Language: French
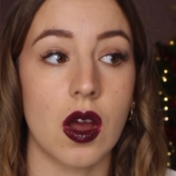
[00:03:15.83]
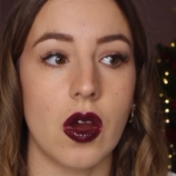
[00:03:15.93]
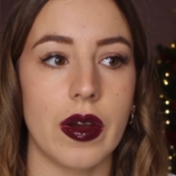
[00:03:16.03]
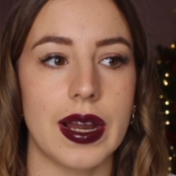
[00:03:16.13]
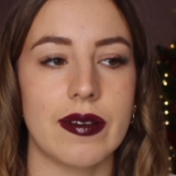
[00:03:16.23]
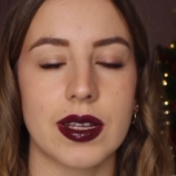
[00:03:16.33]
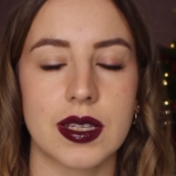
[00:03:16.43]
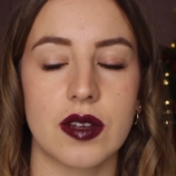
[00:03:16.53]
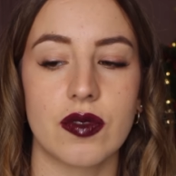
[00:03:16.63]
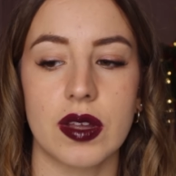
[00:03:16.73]
Euh, elle avait un
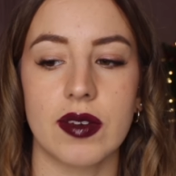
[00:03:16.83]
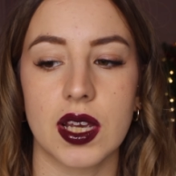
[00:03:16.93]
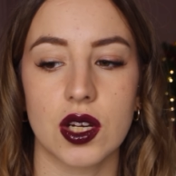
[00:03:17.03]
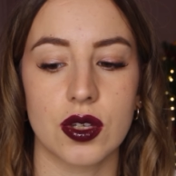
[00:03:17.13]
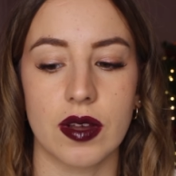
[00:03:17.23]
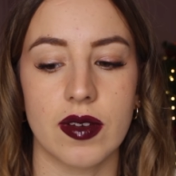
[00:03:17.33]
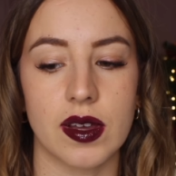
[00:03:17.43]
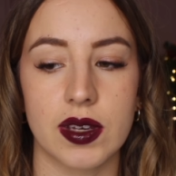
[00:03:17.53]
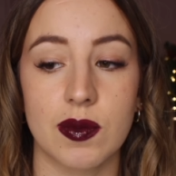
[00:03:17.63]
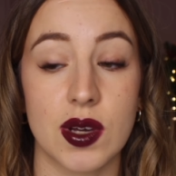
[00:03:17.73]
téléphone avec elle, j'en avais
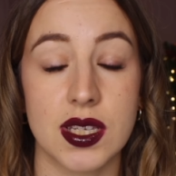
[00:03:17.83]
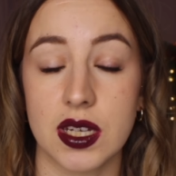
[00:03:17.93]
un avec moi.